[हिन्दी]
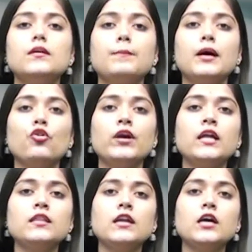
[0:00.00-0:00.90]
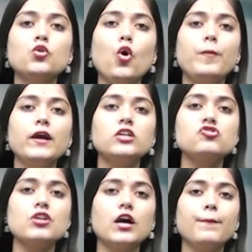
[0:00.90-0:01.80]
बदोई अंतर्गत गोपीगंज
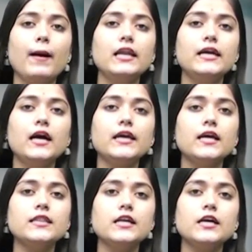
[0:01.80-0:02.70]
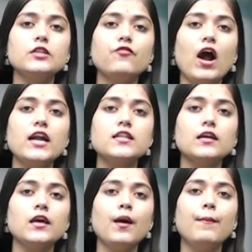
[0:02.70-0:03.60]
नगर पालिका के अंतर्गत वार्ड
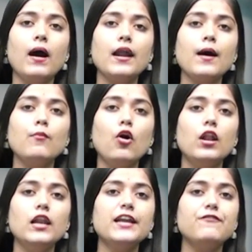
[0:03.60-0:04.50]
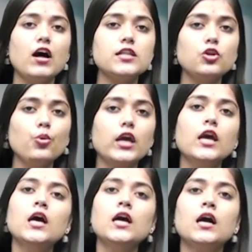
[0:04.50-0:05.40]
संख्या 12 मोहल्ले वासियों ने
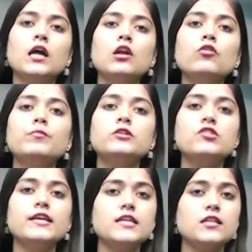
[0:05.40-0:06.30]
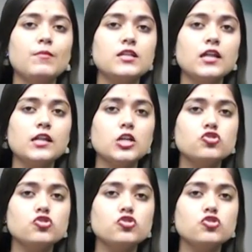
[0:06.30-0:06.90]
घरेलू बिजली की समस्या से